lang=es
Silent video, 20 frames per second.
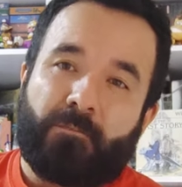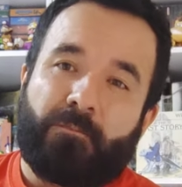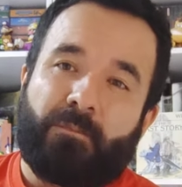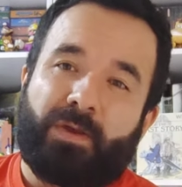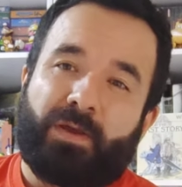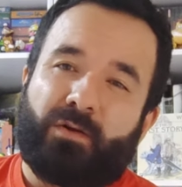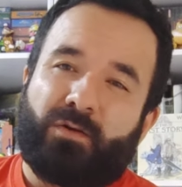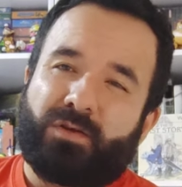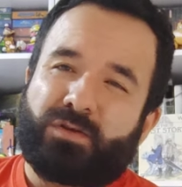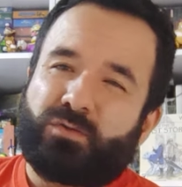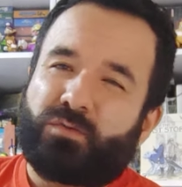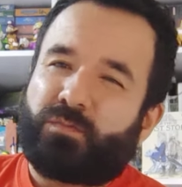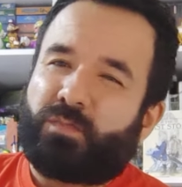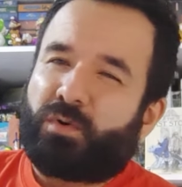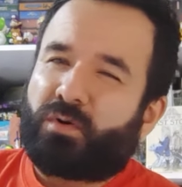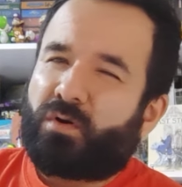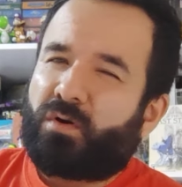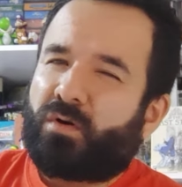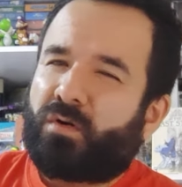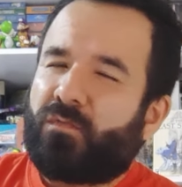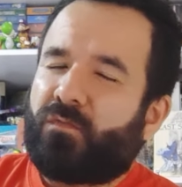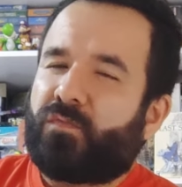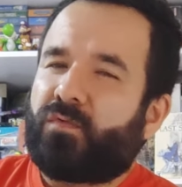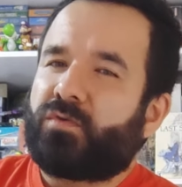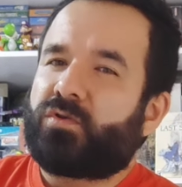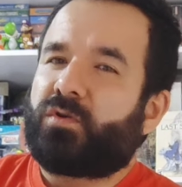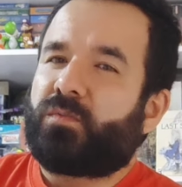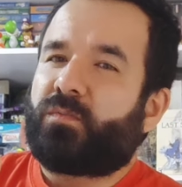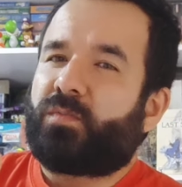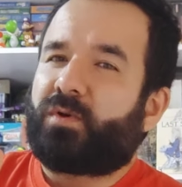pero es un poco
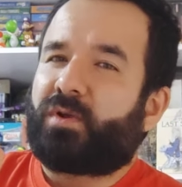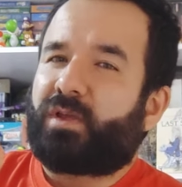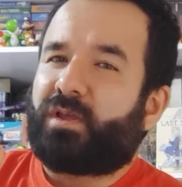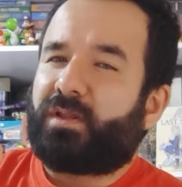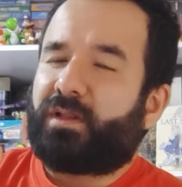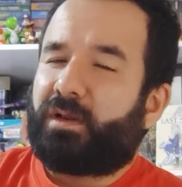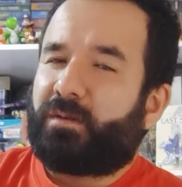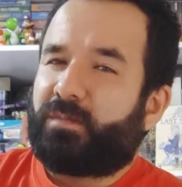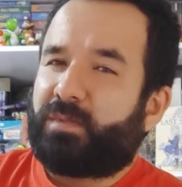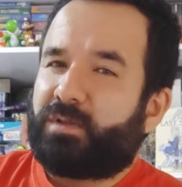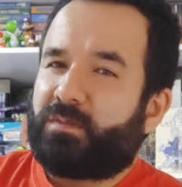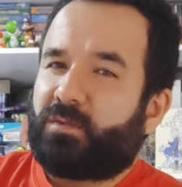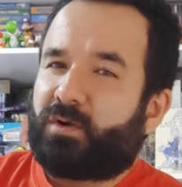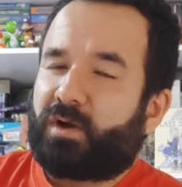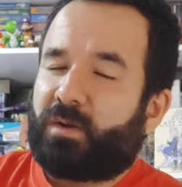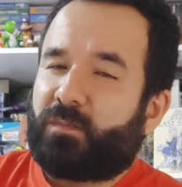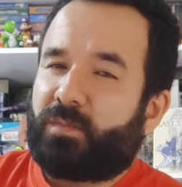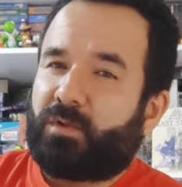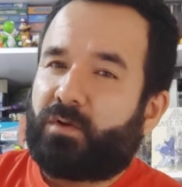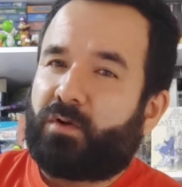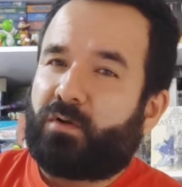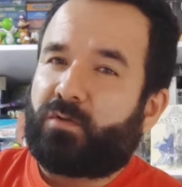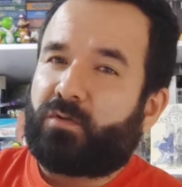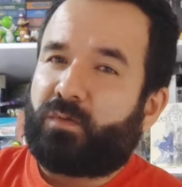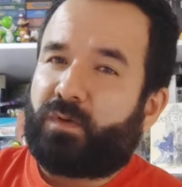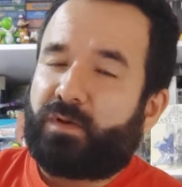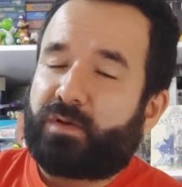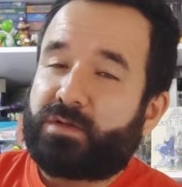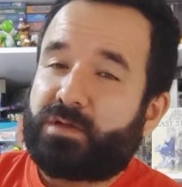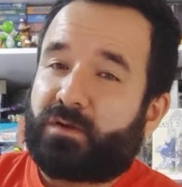confuso porque en el mismo capítulo
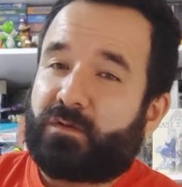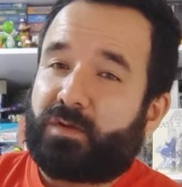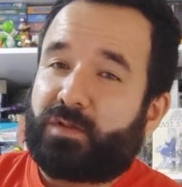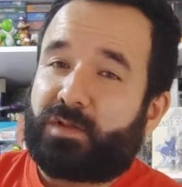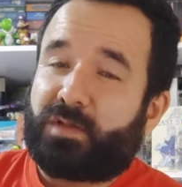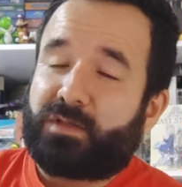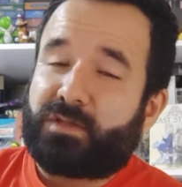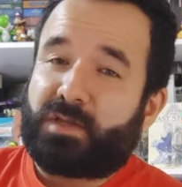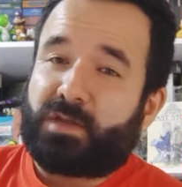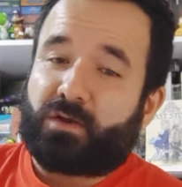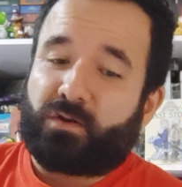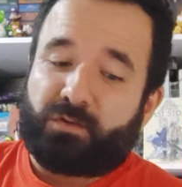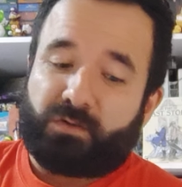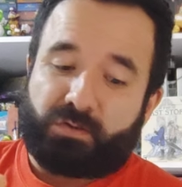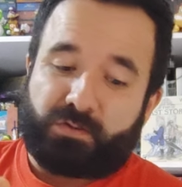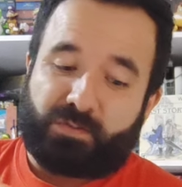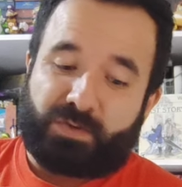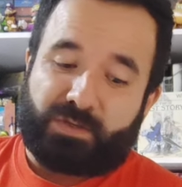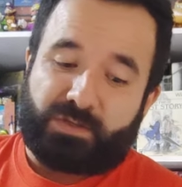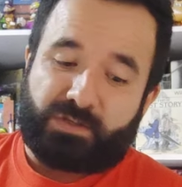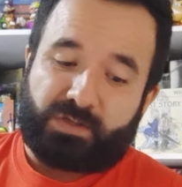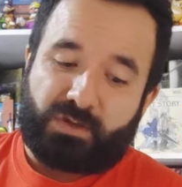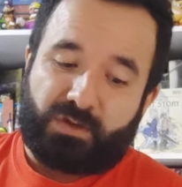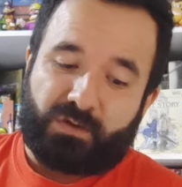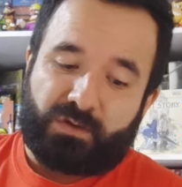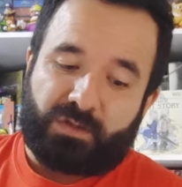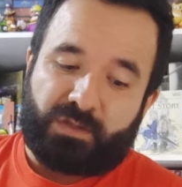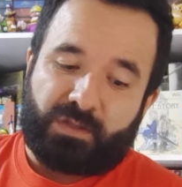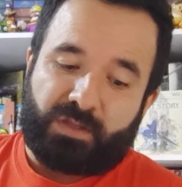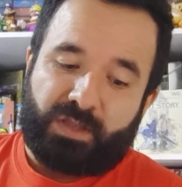955 nos
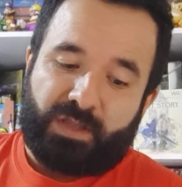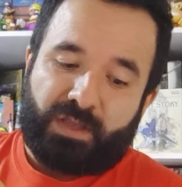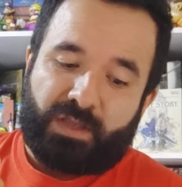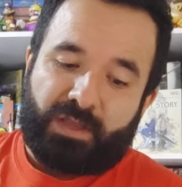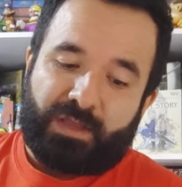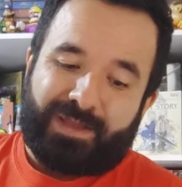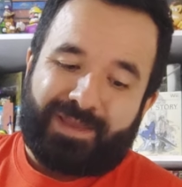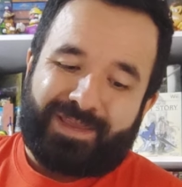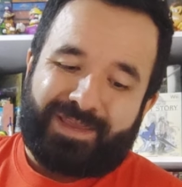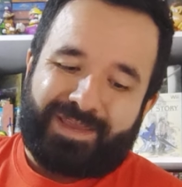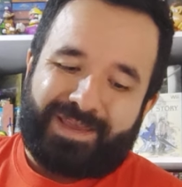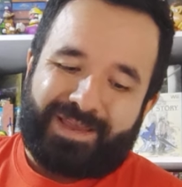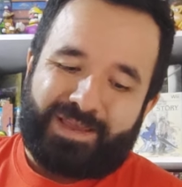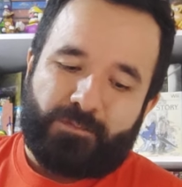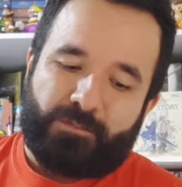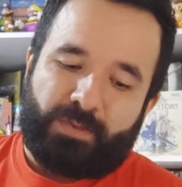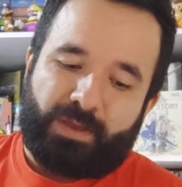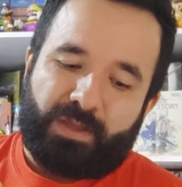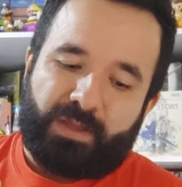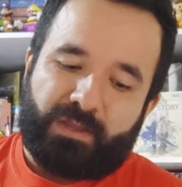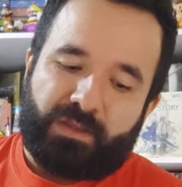mencionan que, hay